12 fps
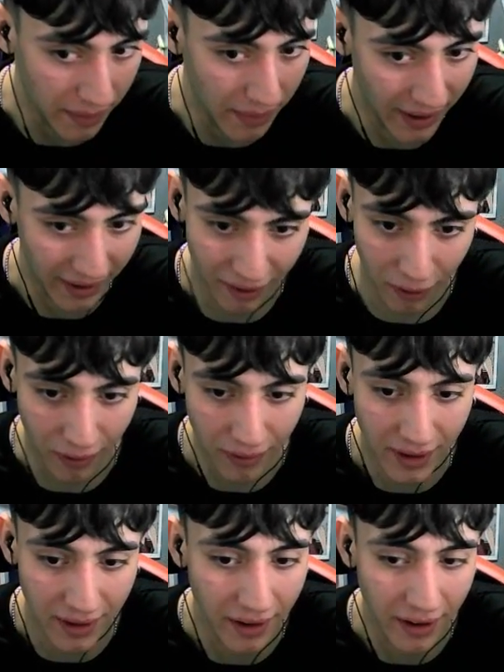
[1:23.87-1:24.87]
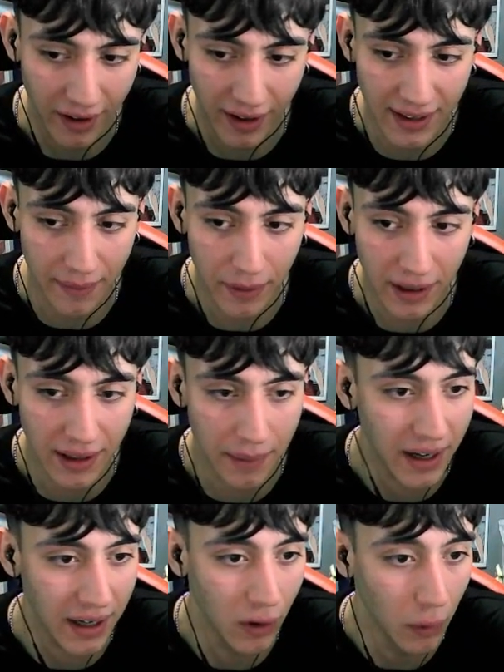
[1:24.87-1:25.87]
esta imagen, ojo. Eh, esta, esta,
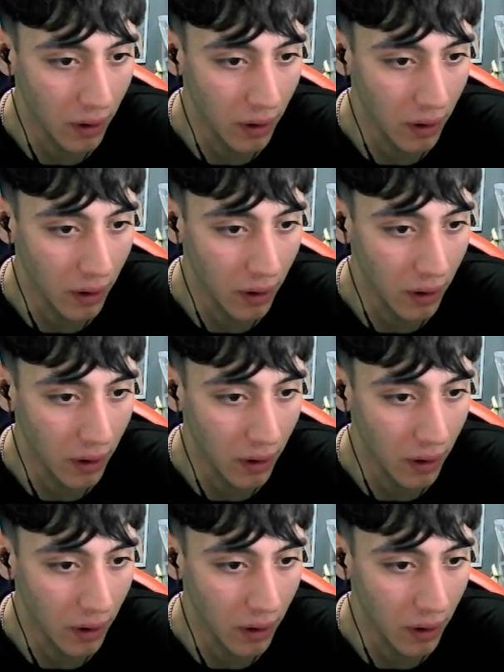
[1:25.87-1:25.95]
imagen es de un